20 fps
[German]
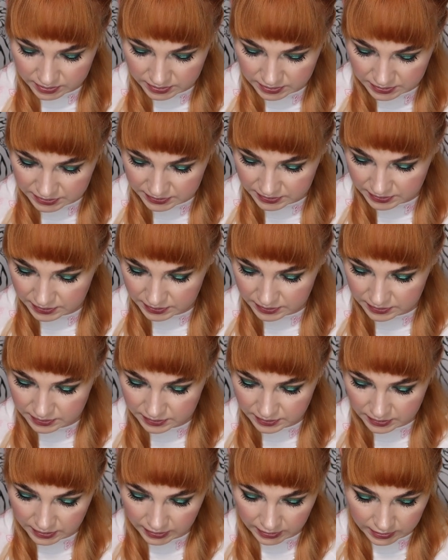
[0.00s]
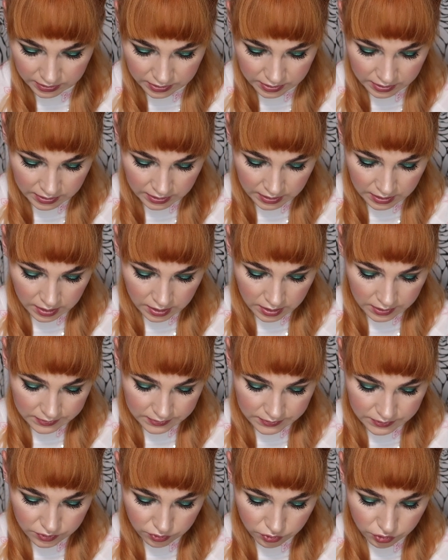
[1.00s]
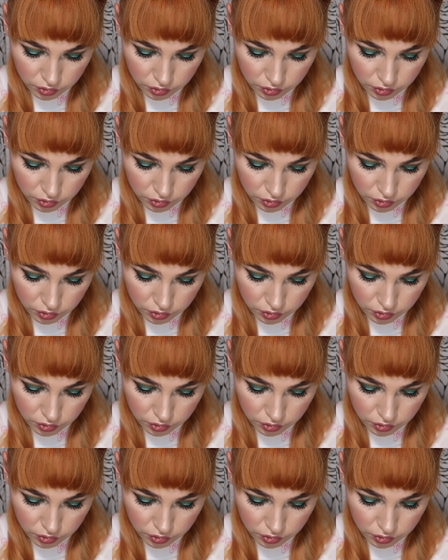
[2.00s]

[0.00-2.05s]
Nicht die ich hier gerade zu